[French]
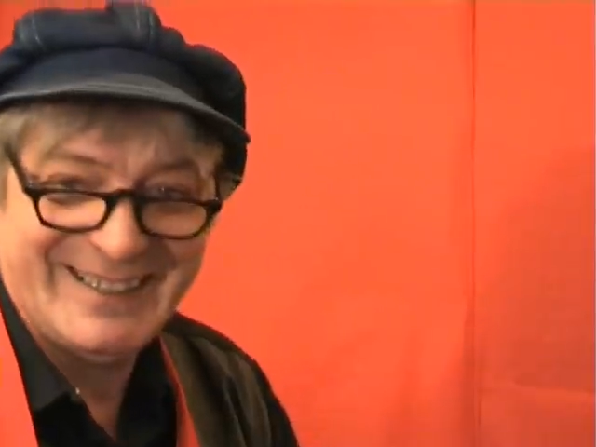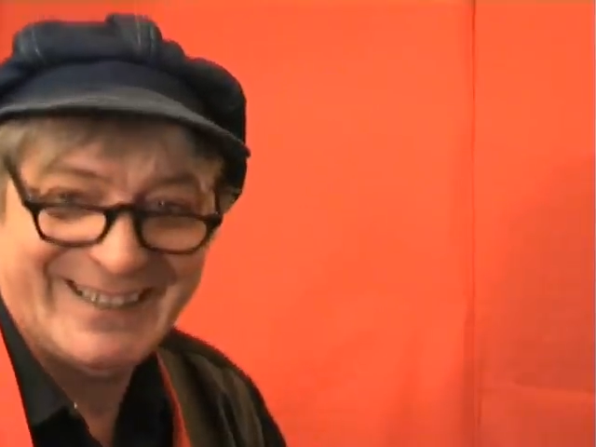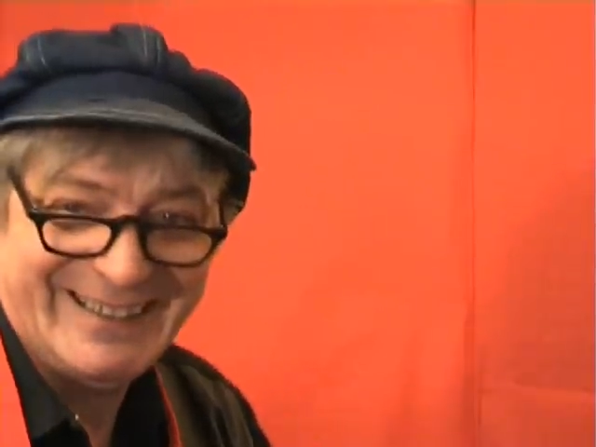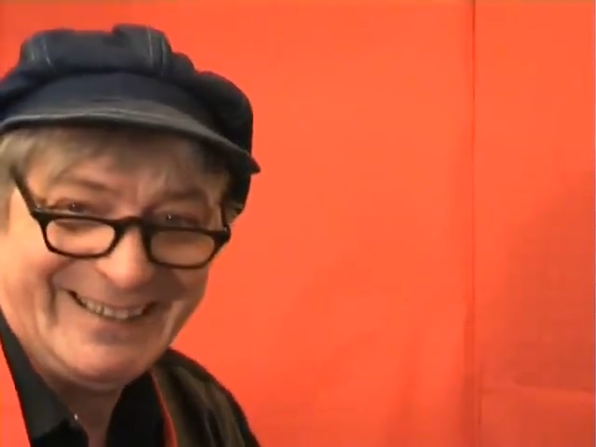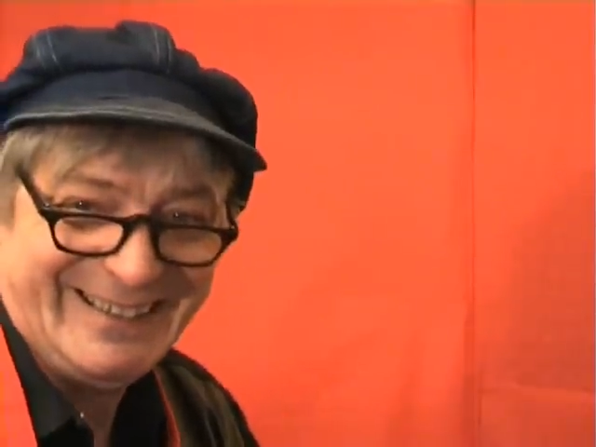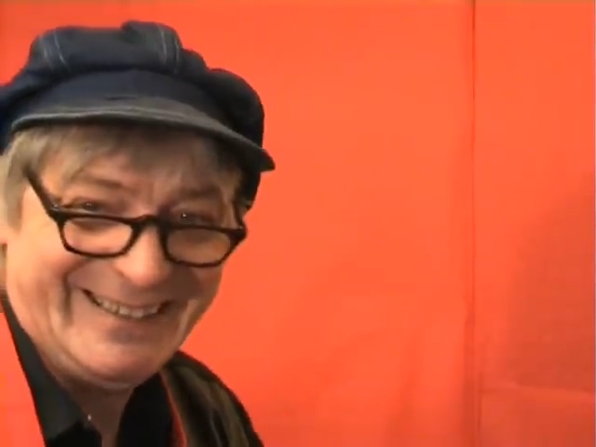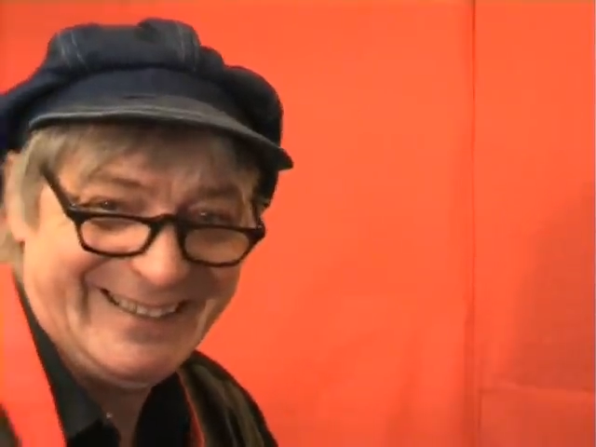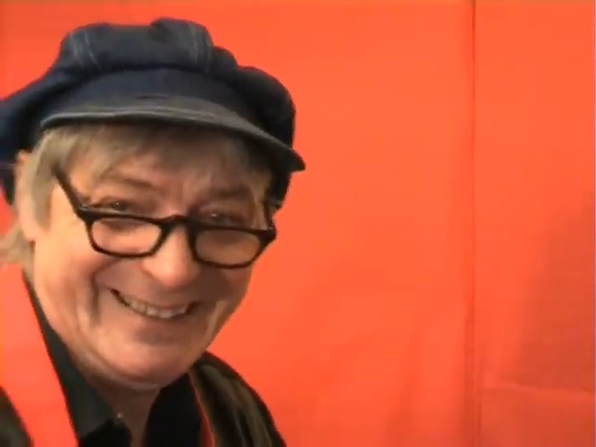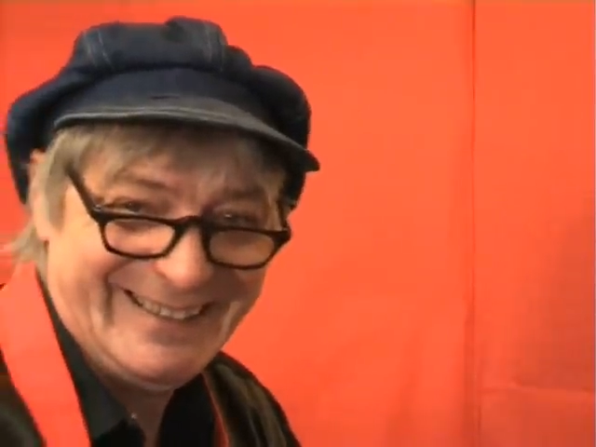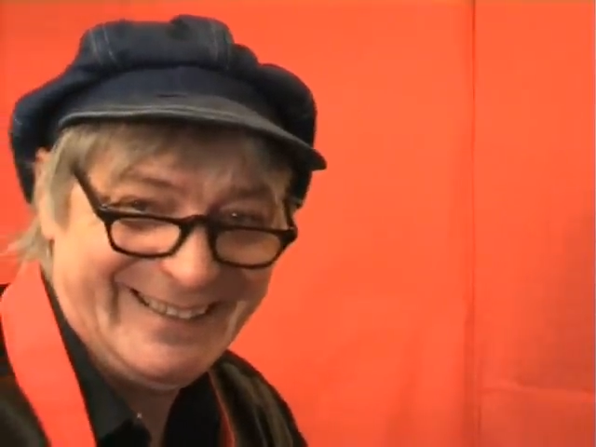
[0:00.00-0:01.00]
elle a fait le
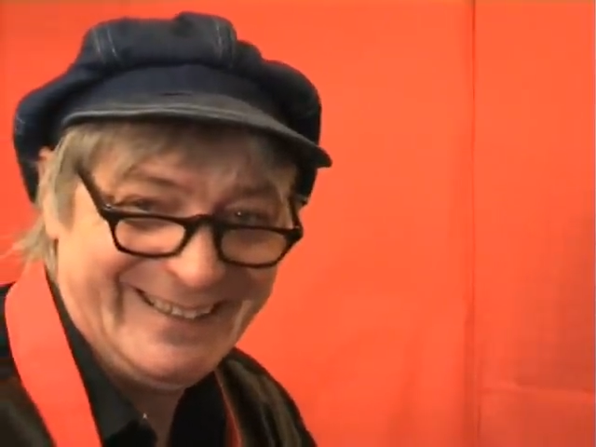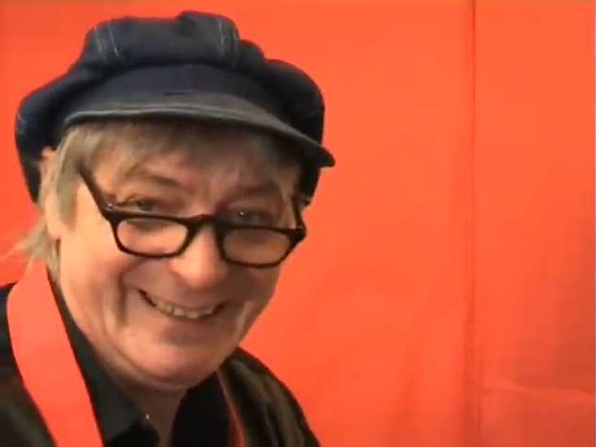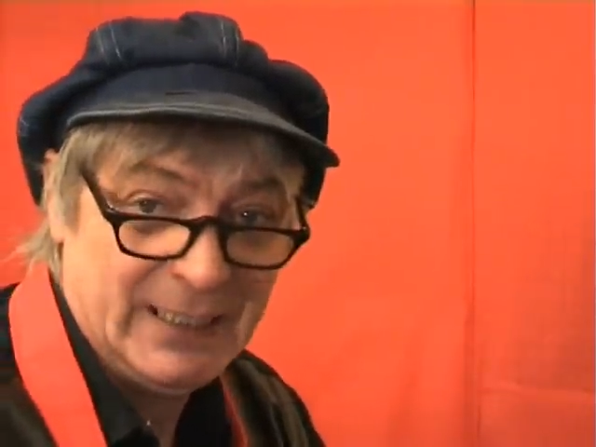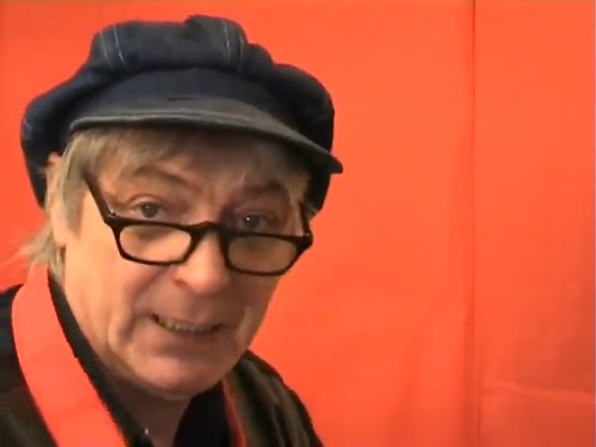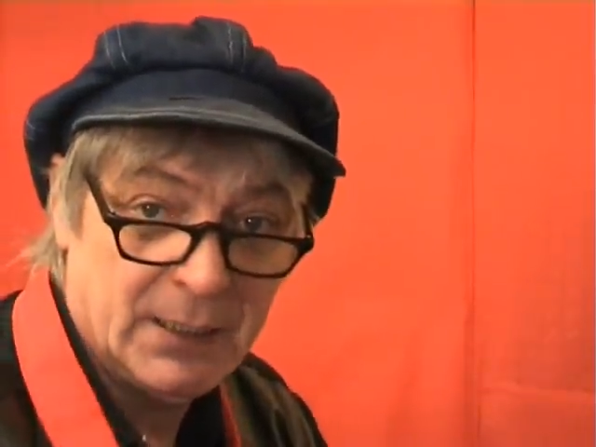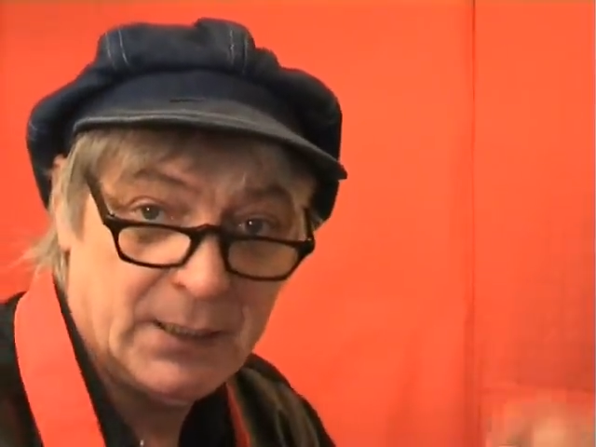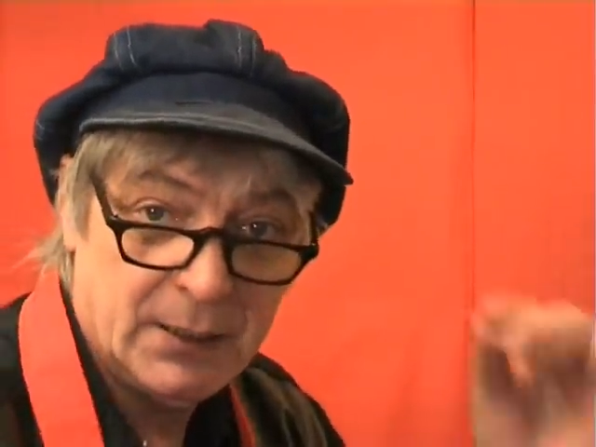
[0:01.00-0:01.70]
tour d'Elter.